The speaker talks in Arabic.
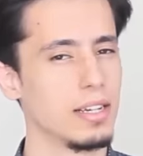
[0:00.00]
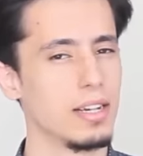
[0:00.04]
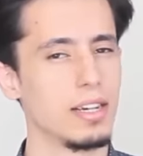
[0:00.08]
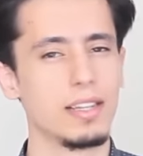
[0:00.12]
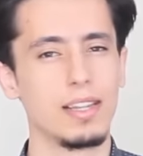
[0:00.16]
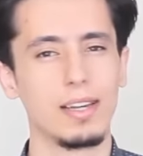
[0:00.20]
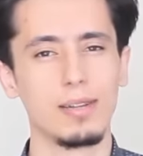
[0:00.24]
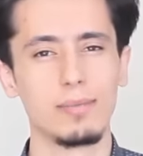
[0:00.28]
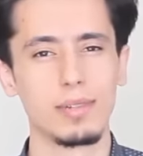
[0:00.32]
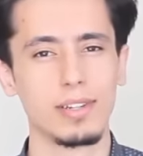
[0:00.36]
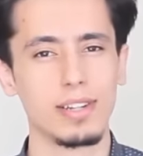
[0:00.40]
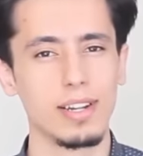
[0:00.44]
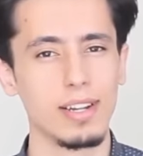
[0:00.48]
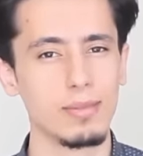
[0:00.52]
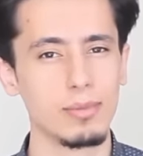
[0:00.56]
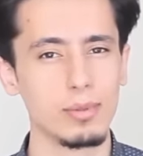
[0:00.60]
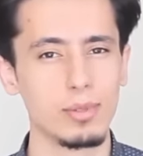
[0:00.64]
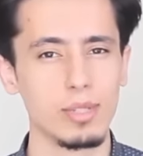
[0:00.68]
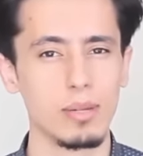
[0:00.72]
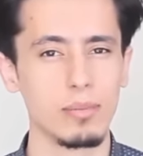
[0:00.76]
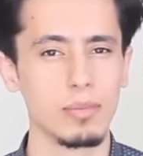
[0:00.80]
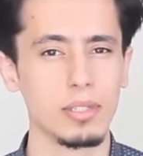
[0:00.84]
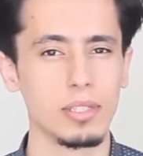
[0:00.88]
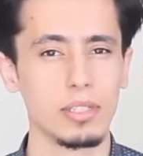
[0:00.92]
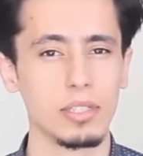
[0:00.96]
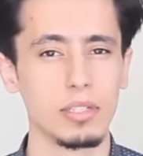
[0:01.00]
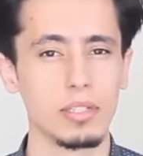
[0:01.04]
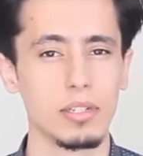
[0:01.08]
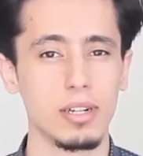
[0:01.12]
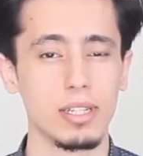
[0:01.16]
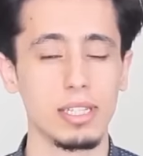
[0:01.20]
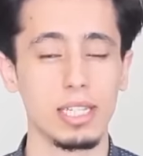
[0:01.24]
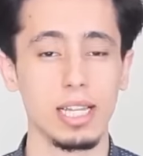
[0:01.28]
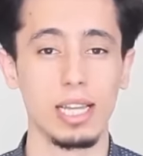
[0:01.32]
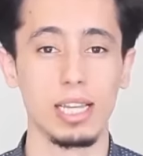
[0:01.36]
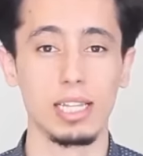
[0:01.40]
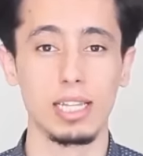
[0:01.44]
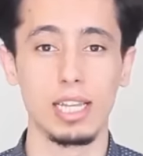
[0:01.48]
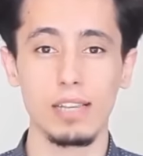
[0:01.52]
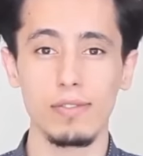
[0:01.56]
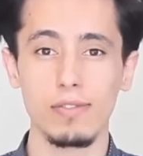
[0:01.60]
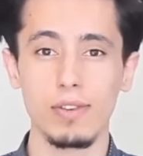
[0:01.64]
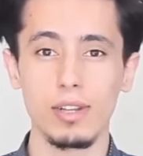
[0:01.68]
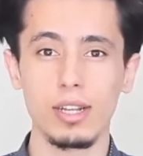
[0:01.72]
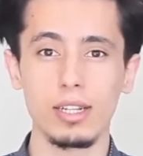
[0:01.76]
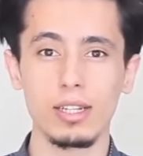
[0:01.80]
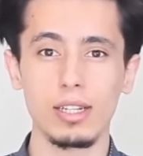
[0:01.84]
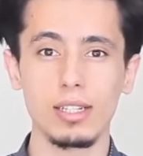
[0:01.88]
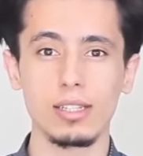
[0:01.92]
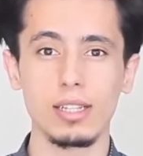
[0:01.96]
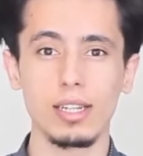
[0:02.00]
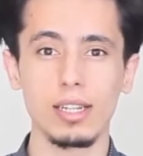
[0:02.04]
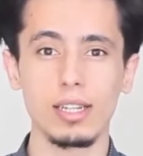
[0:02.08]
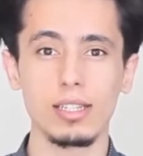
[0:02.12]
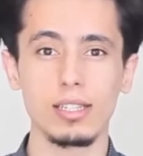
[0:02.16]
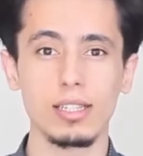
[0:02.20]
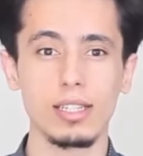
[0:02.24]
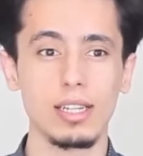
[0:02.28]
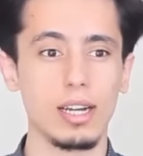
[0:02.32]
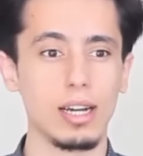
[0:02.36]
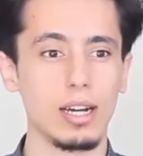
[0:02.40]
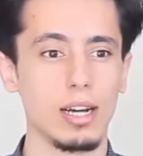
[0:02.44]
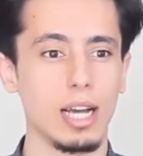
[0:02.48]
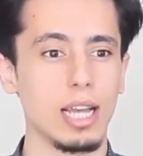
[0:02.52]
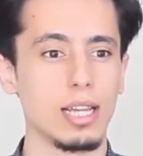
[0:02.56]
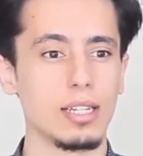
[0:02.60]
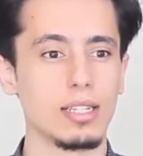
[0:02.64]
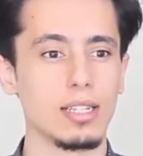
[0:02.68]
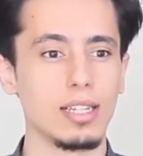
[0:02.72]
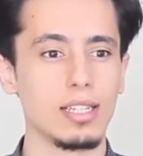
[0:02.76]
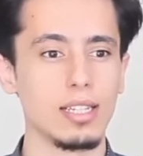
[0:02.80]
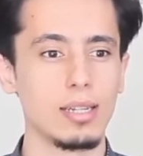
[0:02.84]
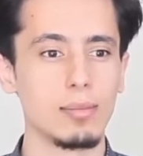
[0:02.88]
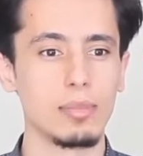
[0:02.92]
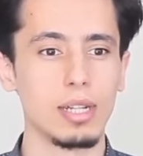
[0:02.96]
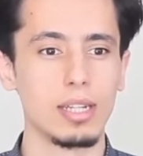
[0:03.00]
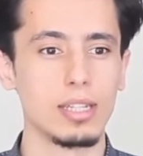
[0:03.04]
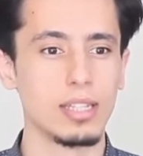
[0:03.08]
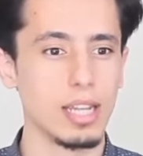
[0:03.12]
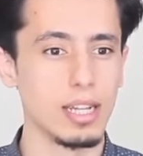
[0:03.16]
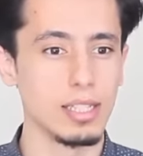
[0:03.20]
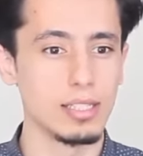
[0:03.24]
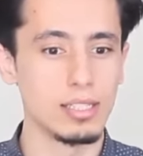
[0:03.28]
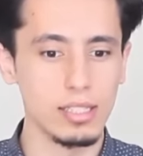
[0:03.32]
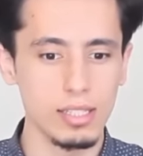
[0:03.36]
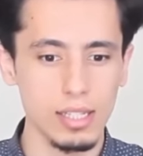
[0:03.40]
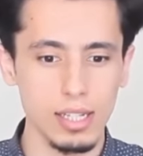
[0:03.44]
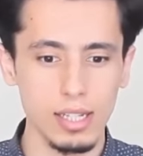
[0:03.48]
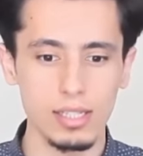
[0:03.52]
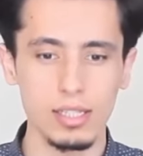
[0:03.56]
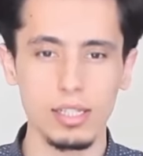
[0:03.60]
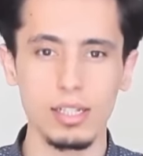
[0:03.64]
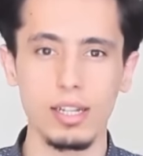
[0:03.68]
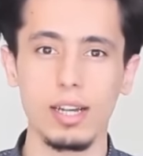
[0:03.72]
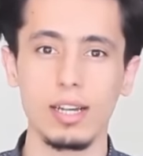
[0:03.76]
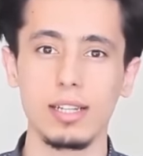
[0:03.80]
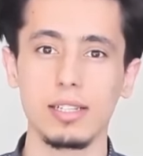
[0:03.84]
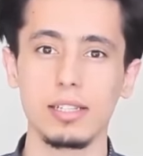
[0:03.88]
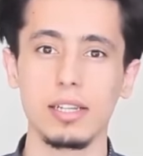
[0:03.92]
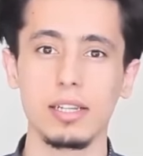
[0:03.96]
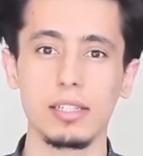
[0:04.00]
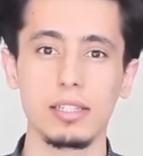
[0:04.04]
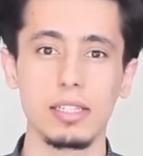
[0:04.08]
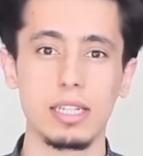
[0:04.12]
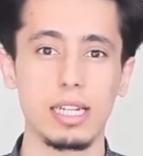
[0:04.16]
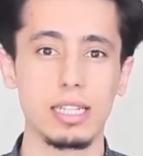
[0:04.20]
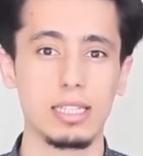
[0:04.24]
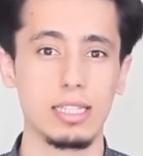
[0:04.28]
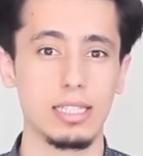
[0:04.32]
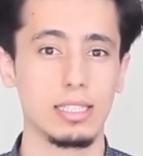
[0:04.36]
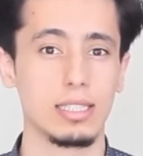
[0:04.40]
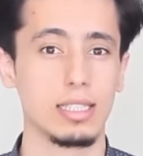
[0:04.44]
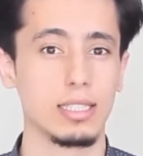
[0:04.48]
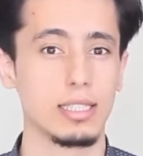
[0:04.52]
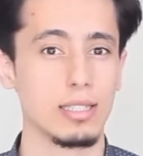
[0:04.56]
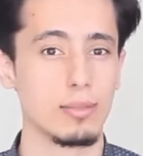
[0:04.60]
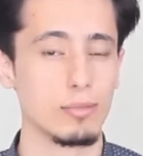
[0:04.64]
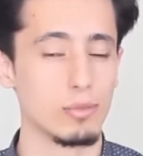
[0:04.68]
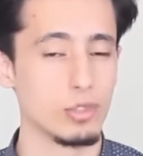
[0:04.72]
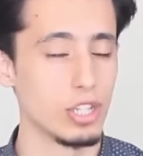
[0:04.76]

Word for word: الأمر لا بد من انتقاده يعني كيف لا ننتقدها أين هي من الكاسيات العاريات التي اعتدنا